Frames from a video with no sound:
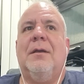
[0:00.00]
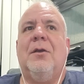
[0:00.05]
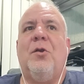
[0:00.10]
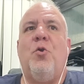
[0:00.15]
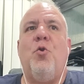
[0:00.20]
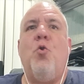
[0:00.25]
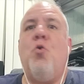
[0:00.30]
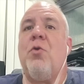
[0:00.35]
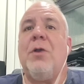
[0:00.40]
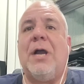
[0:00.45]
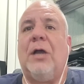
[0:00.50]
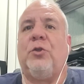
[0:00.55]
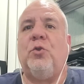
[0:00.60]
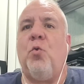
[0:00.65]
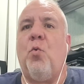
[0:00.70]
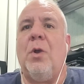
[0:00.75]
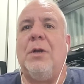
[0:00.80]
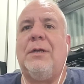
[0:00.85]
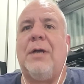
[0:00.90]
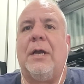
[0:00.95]
nunca
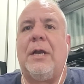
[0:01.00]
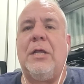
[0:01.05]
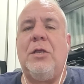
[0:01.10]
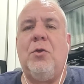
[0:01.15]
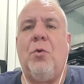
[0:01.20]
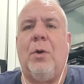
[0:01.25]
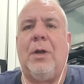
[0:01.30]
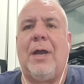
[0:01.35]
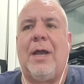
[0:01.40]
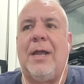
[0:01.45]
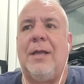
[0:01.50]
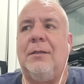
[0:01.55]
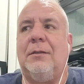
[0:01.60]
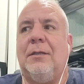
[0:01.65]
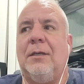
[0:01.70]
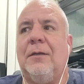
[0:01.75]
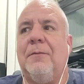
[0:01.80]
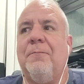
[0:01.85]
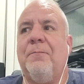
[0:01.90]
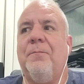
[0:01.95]
tuvo el cariño de la
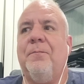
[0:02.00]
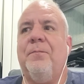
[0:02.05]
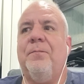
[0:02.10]
gente.